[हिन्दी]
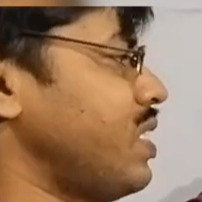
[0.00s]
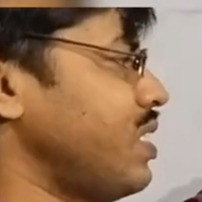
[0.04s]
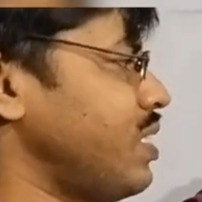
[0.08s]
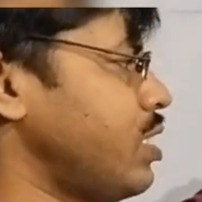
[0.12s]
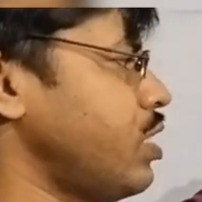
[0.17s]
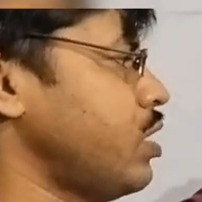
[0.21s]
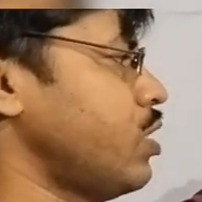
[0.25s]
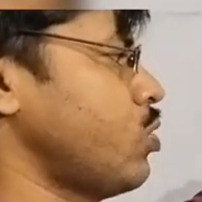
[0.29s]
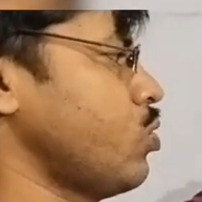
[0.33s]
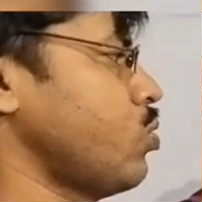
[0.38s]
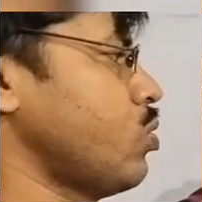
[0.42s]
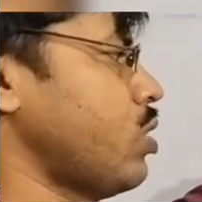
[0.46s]

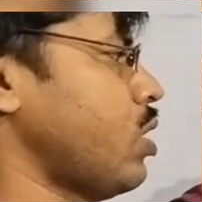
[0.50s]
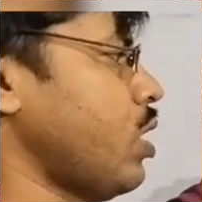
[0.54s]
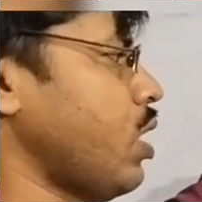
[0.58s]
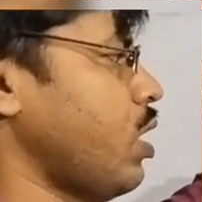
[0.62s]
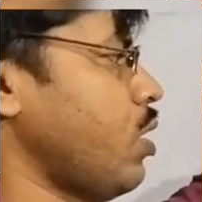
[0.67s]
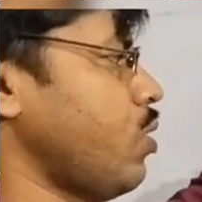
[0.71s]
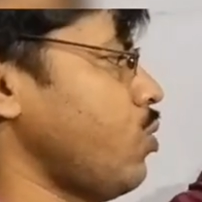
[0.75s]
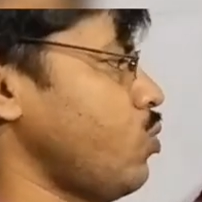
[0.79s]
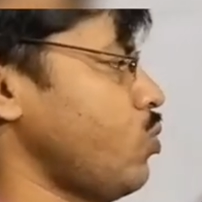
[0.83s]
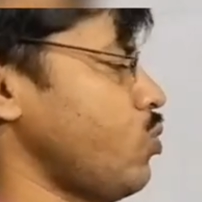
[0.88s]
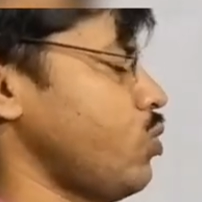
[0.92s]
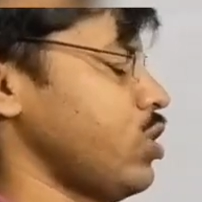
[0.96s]
डिजीज़ होता
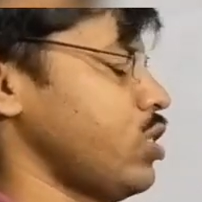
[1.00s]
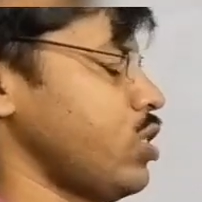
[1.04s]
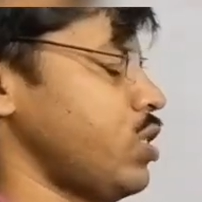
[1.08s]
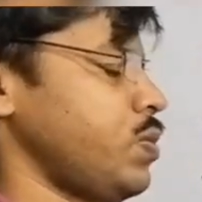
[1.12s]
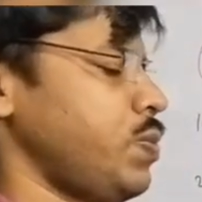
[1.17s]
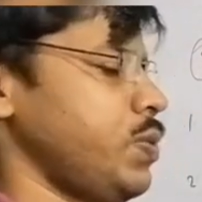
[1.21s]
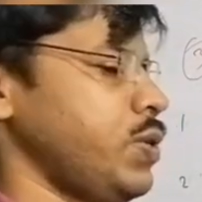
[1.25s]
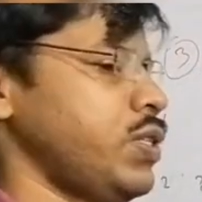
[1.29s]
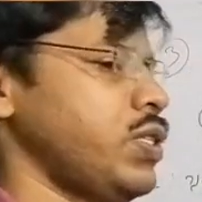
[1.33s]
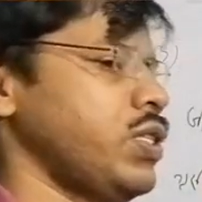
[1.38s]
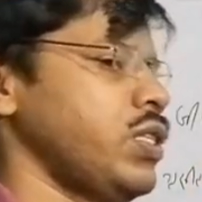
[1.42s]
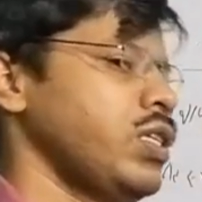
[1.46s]
है वो
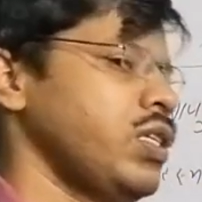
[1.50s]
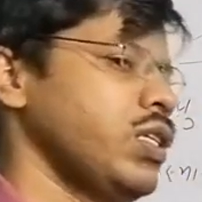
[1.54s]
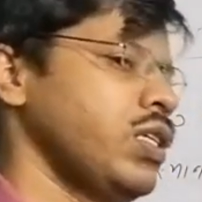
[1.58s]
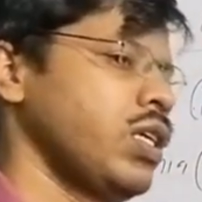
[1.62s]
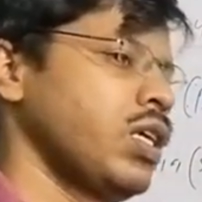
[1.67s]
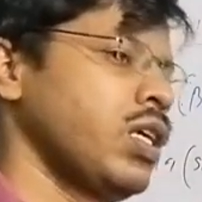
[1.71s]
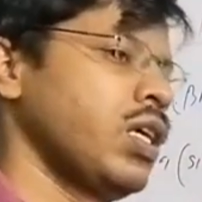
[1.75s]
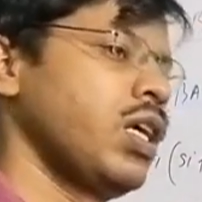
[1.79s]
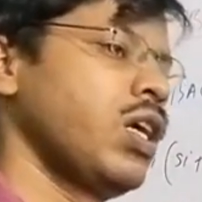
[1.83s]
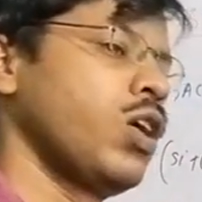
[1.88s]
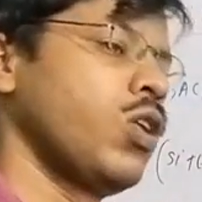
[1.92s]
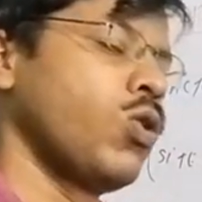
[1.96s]

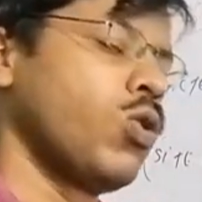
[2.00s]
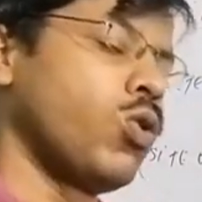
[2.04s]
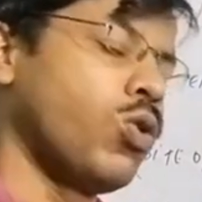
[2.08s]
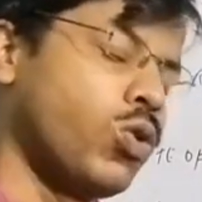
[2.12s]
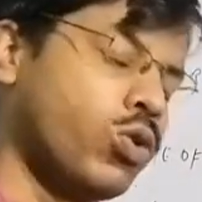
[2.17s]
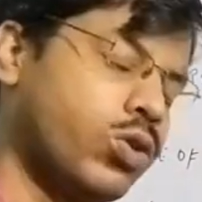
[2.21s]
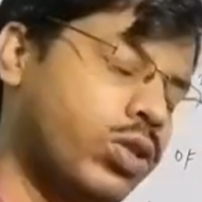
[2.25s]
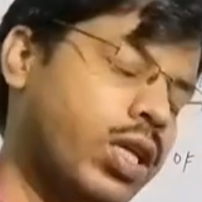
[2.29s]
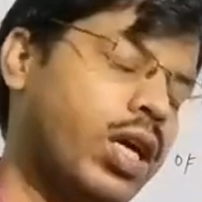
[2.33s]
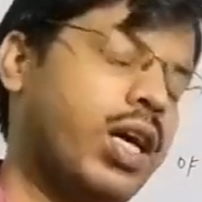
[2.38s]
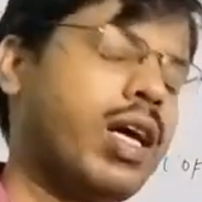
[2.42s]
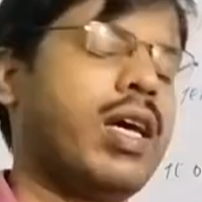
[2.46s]
स्पेशली
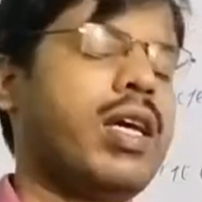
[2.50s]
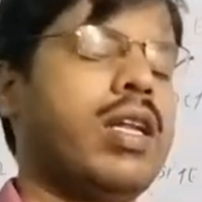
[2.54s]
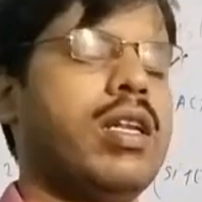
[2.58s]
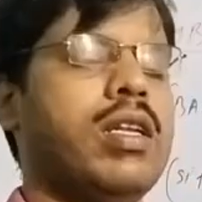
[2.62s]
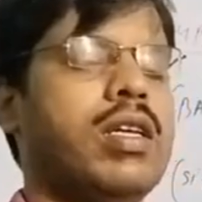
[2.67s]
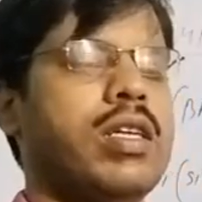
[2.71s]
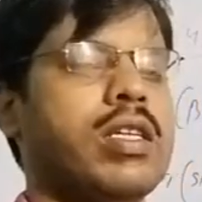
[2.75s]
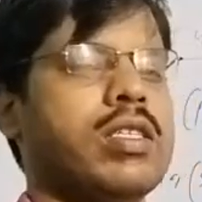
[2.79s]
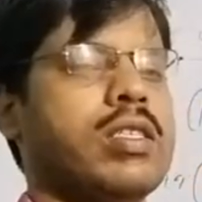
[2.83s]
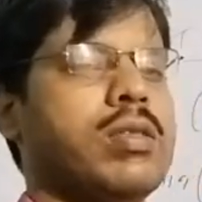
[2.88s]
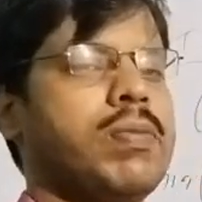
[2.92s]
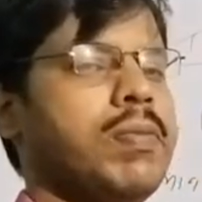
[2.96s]
होता है
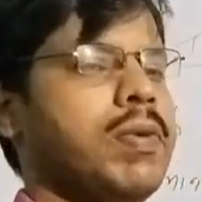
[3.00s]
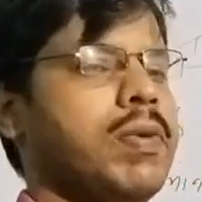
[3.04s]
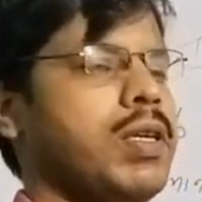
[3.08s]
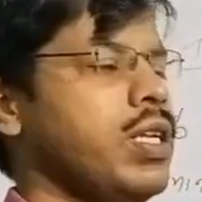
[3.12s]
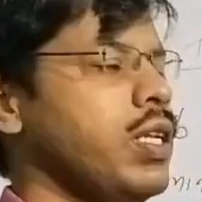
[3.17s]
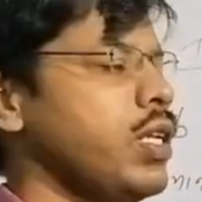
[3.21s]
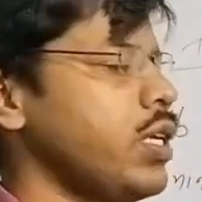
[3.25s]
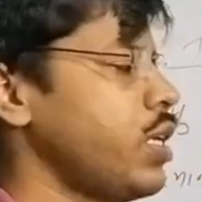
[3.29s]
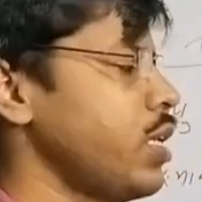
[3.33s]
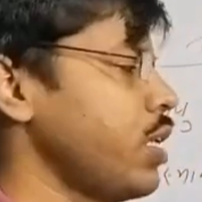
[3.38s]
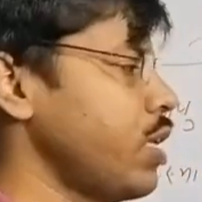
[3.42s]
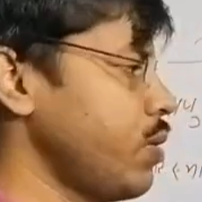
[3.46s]
लंग्स में
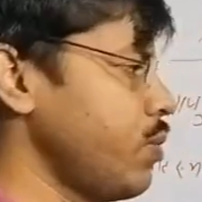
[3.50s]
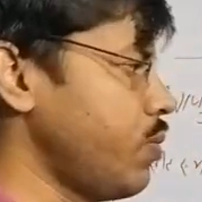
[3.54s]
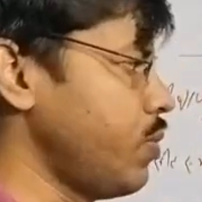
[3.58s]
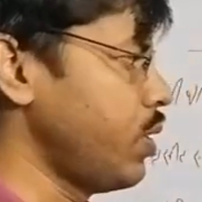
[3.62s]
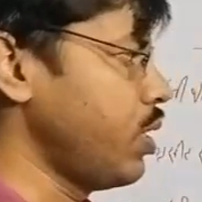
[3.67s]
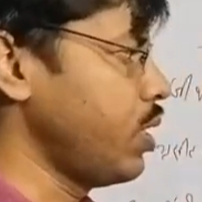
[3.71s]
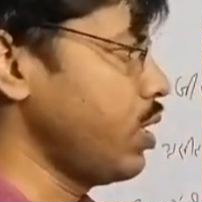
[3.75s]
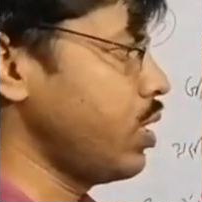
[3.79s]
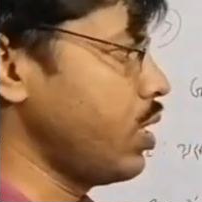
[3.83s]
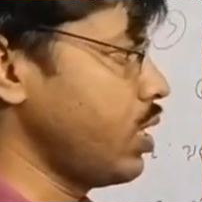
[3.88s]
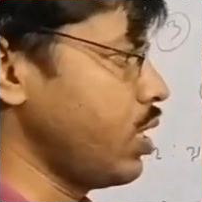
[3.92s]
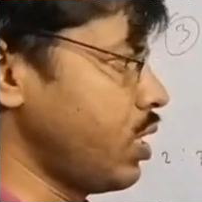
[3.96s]
लेकिन ये
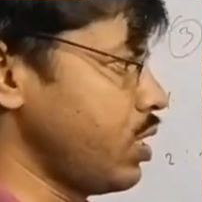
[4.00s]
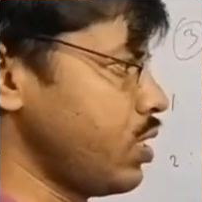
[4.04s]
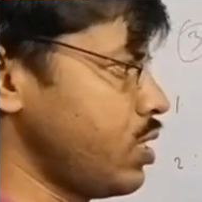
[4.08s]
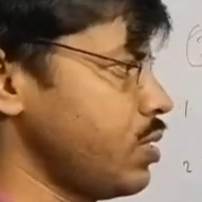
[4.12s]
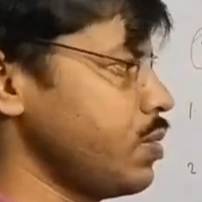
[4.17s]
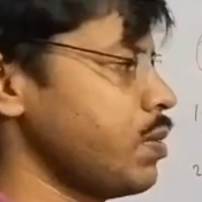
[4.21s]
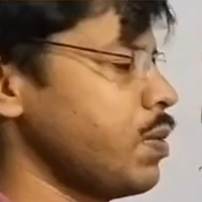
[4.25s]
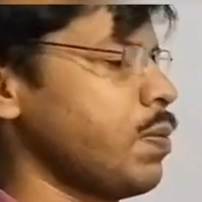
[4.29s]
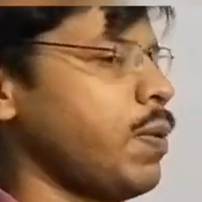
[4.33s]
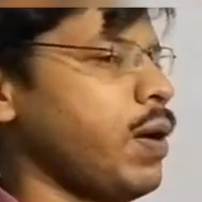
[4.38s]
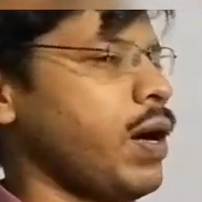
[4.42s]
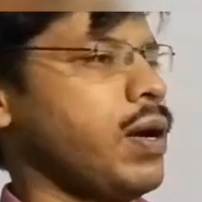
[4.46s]
बॉडी के
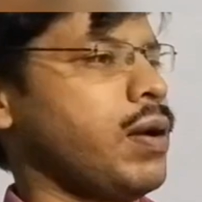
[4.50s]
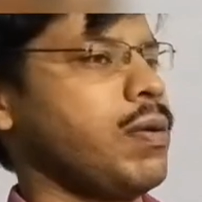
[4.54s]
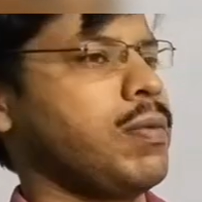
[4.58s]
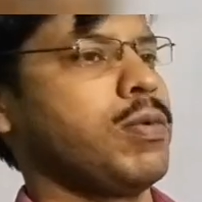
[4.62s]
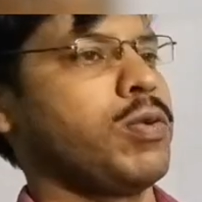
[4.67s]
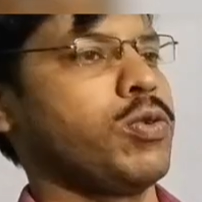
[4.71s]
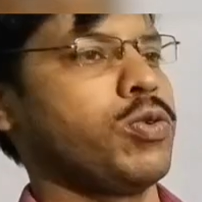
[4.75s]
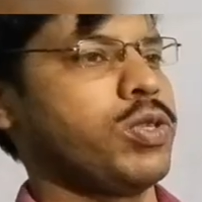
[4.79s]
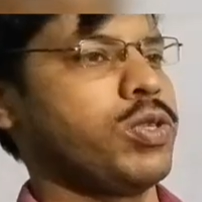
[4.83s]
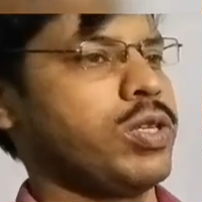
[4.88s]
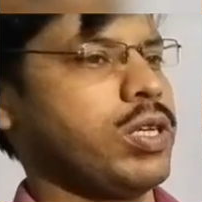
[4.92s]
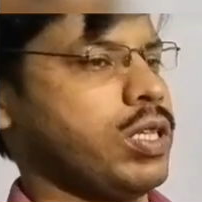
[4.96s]
किसी भी पार्ट
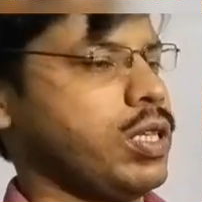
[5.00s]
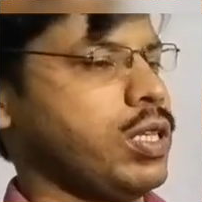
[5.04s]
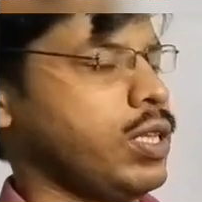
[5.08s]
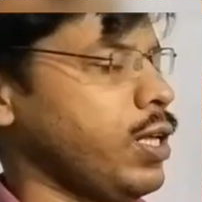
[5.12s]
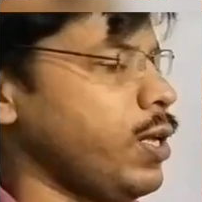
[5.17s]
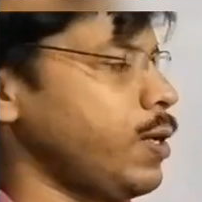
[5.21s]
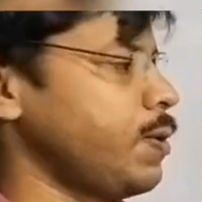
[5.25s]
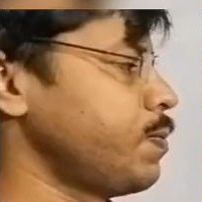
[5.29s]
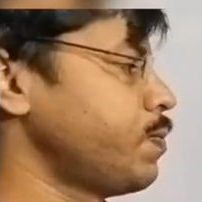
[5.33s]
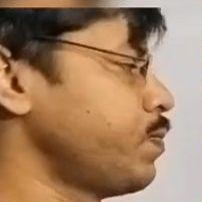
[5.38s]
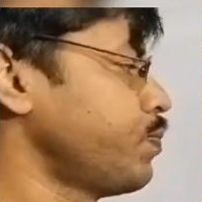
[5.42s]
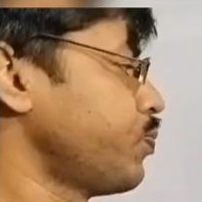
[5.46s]
में हो
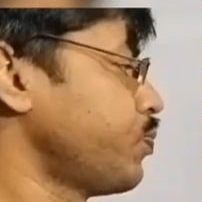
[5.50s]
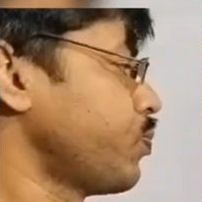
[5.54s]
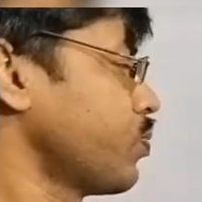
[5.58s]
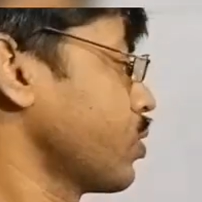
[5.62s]
सकता है